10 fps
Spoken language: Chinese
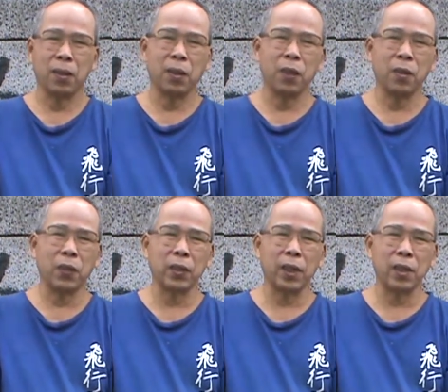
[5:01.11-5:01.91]
呃，
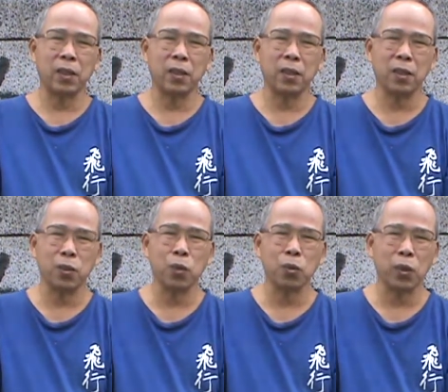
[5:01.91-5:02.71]
反正他的是
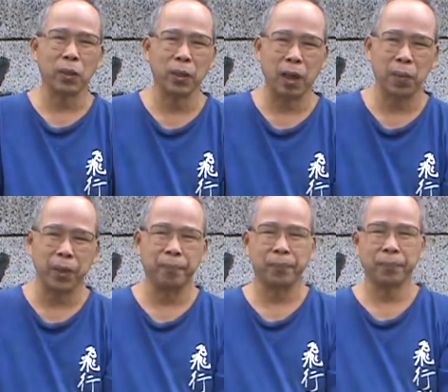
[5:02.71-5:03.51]
重装打
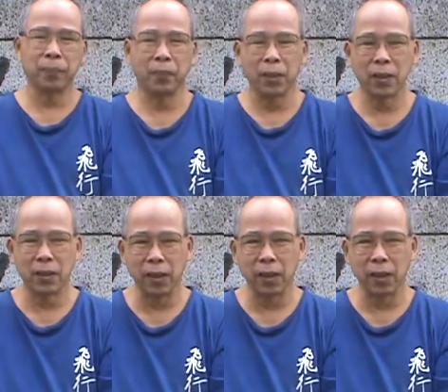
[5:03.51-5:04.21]
扮，上